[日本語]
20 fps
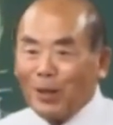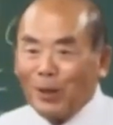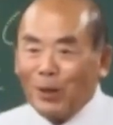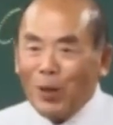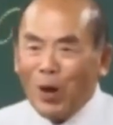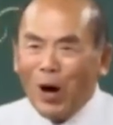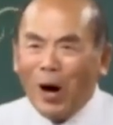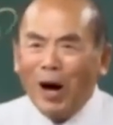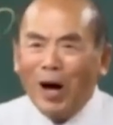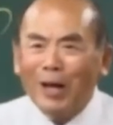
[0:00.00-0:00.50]

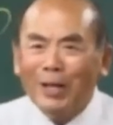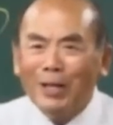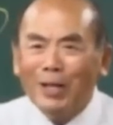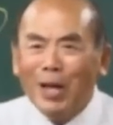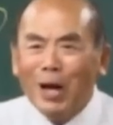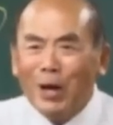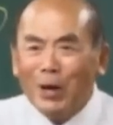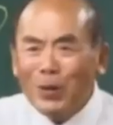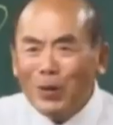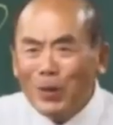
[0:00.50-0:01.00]
な
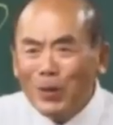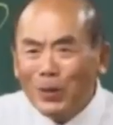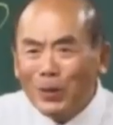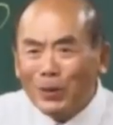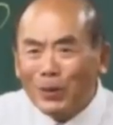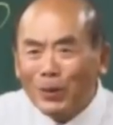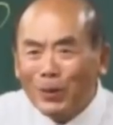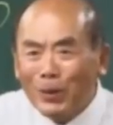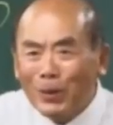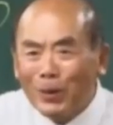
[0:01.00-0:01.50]
んな
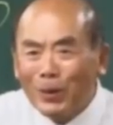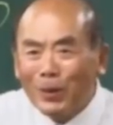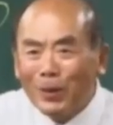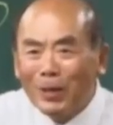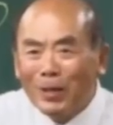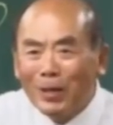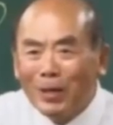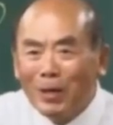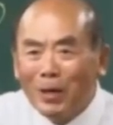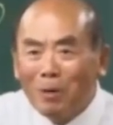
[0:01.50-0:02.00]
のあの
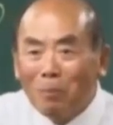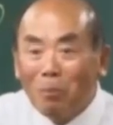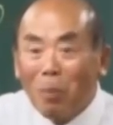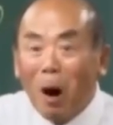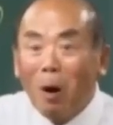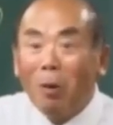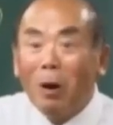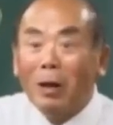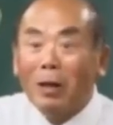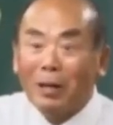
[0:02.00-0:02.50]

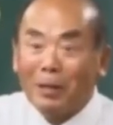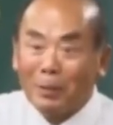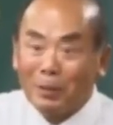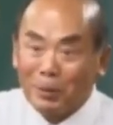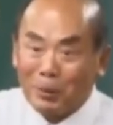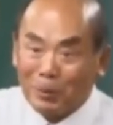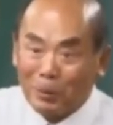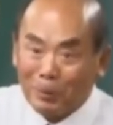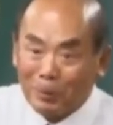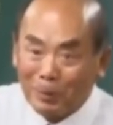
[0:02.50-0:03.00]
パワーなん
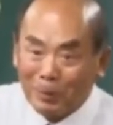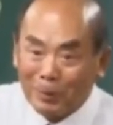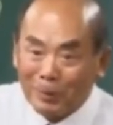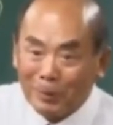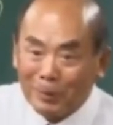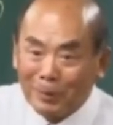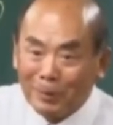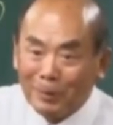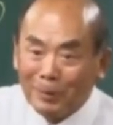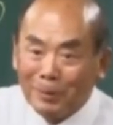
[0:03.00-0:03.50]
ですよ
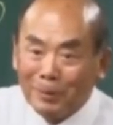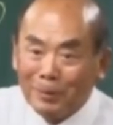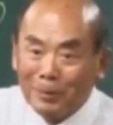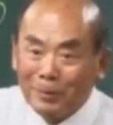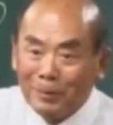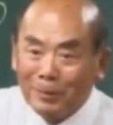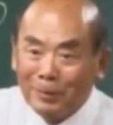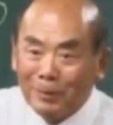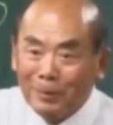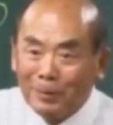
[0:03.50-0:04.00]

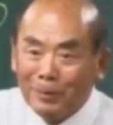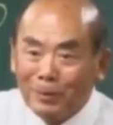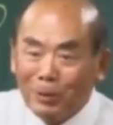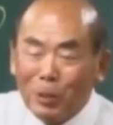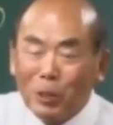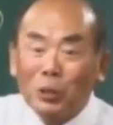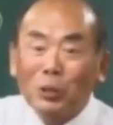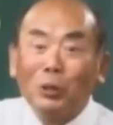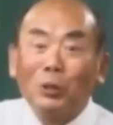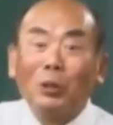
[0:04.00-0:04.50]

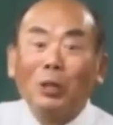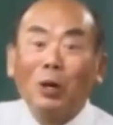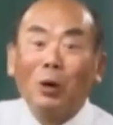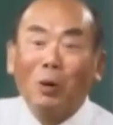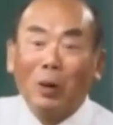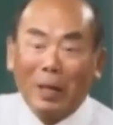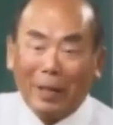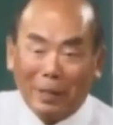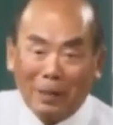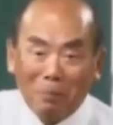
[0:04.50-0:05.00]
これしといた
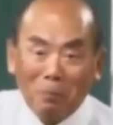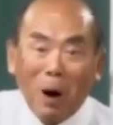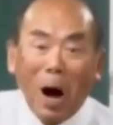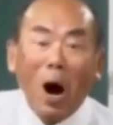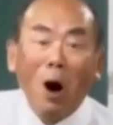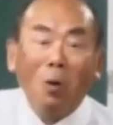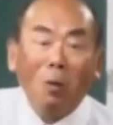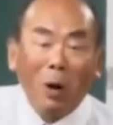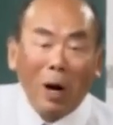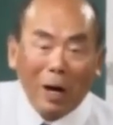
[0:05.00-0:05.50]
方がいい
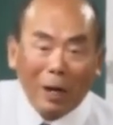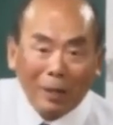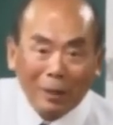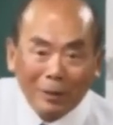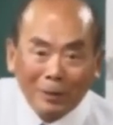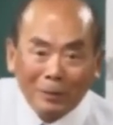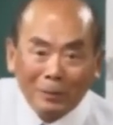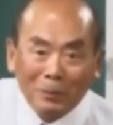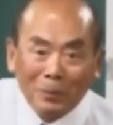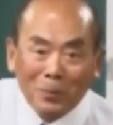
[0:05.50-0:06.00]

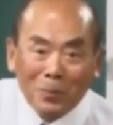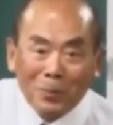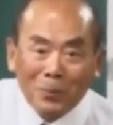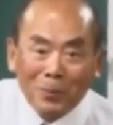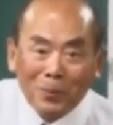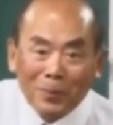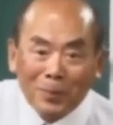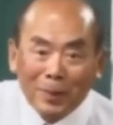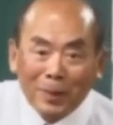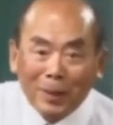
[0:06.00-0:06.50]
パワー
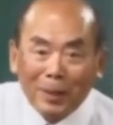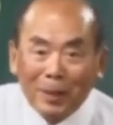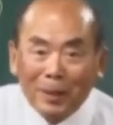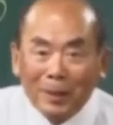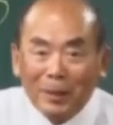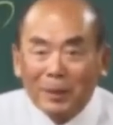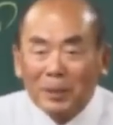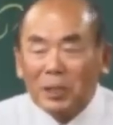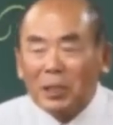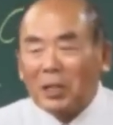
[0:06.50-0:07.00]

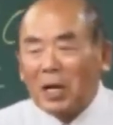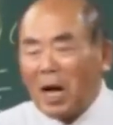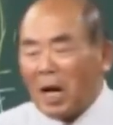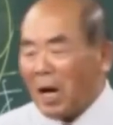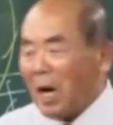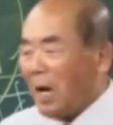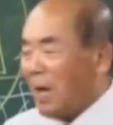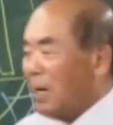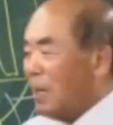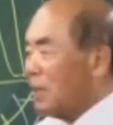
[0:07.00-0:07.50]

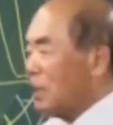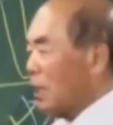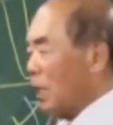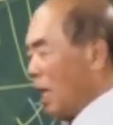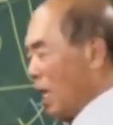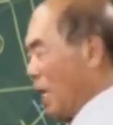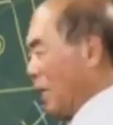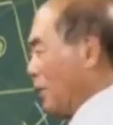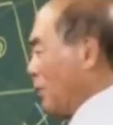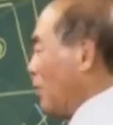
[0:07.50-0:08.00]
力
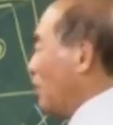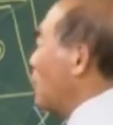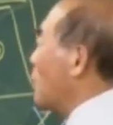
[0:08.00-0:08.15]
力といっ